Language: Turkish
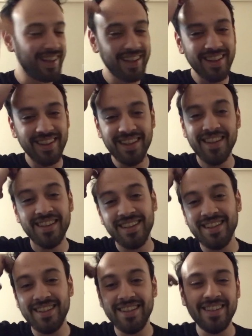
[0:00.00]
Ne bileyim işte
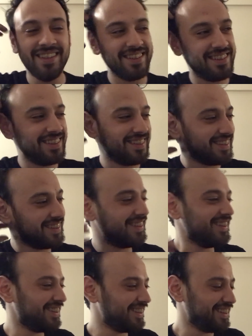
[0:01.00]
helal olsun çocuğa
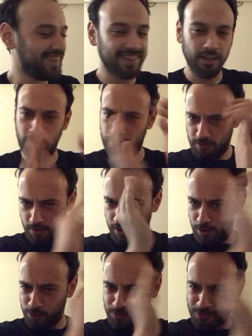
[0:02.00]
demesi bile mesela
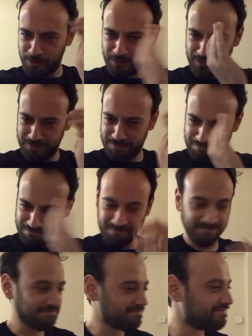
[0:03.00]
ya, sen orada böyle şey
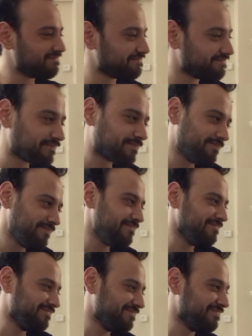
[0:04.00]
yapıyor yani sanki
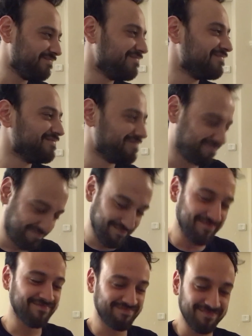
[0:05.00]
ben çok kötüyüm
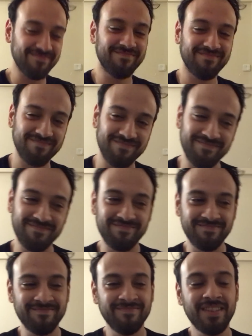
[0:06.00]
falan diye o hissiyatı
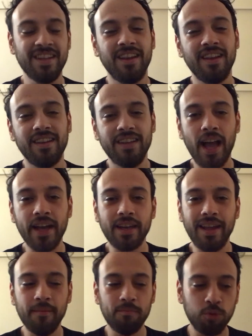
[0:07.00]
veriyor tabii.
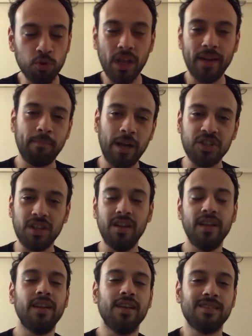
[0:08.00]
Yani bunlar
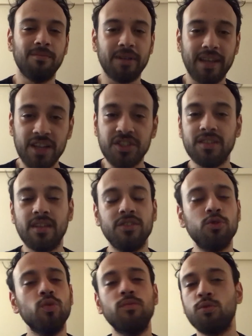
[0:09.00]
başkalarıyla kıyaslamak gerçekten
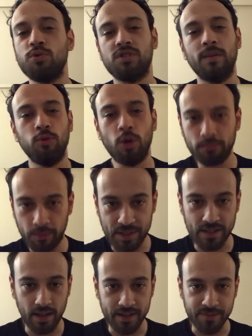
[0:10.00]
hiç umrunuzda bile
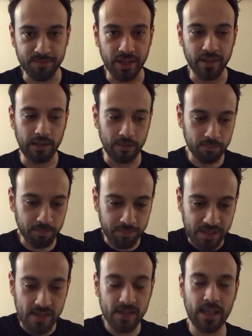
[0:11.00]
olmaması lazım yani.
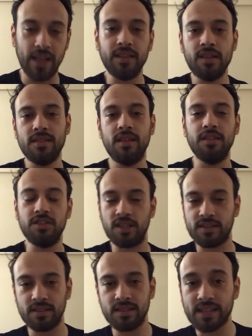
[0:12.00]
Siz kendinizi
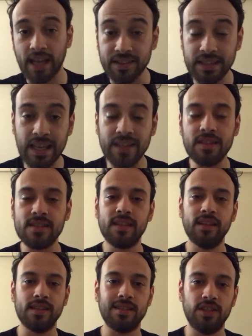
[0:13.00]
tanıyacaksınız, kendi kendinizi
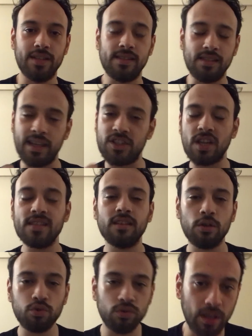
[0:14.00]
kıyaslayacaksınız. Geçen
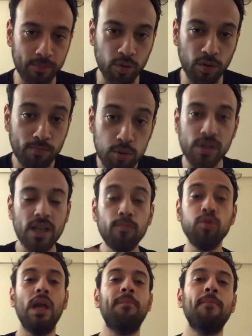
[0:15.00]
sene şunu yapıyordum, bu
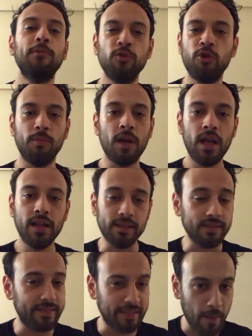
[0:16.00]
sene bunu yapabiliyorum
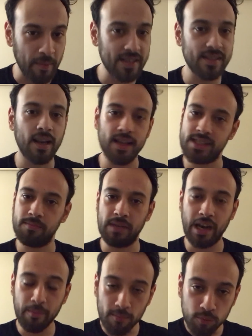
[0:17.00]
demeniz lazım
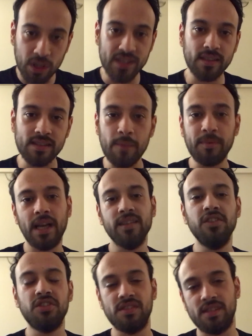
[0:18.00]
yani. Ama bu kıstası hep
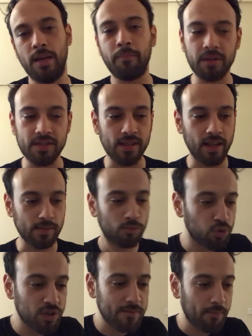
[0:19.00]
kendi içinizde yapmanız lazım.
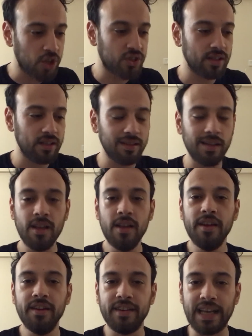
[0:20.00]
Çünkü siz başkalarıyla
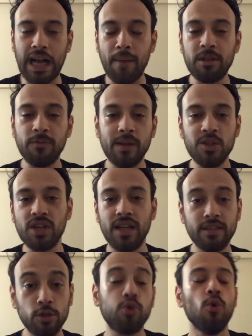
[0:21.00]
rekabet bir yarış
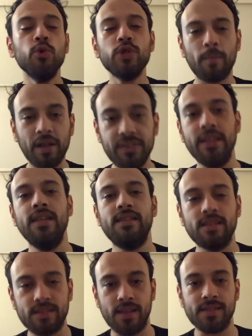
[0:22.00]
halinde çoğu zaman
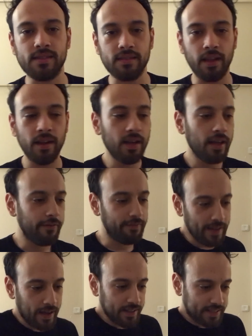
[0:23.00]
değilsiniz aslında.
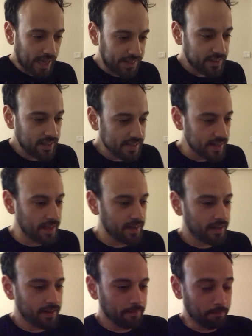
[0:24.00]
Ve hani kendinize
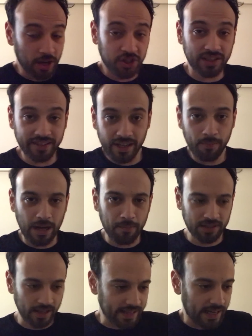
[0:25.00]
başkalarına
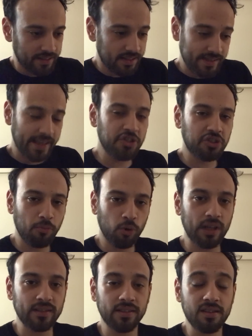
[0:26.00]
bakmadan kendinizi geliştirmeye
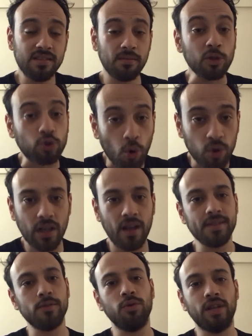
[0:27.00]
odaklandığınız zaman çok daha
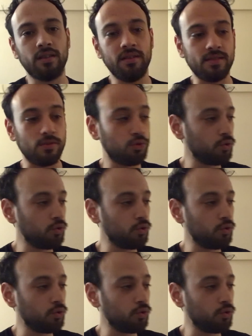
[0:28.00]
hızlı odaklanırsınız.